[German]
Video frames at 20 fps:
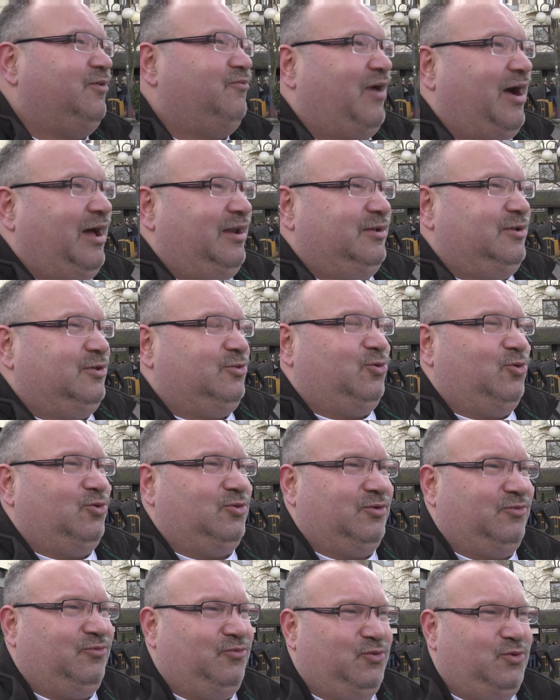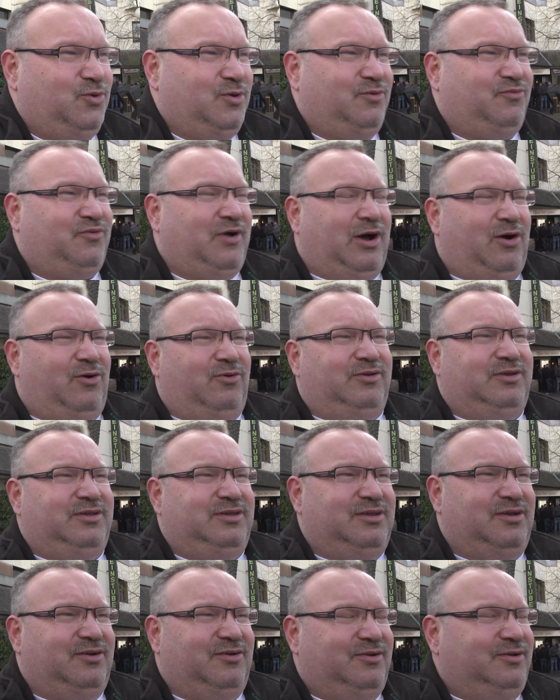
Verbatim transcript: äh, Wale getötet für Frauen, die ihr,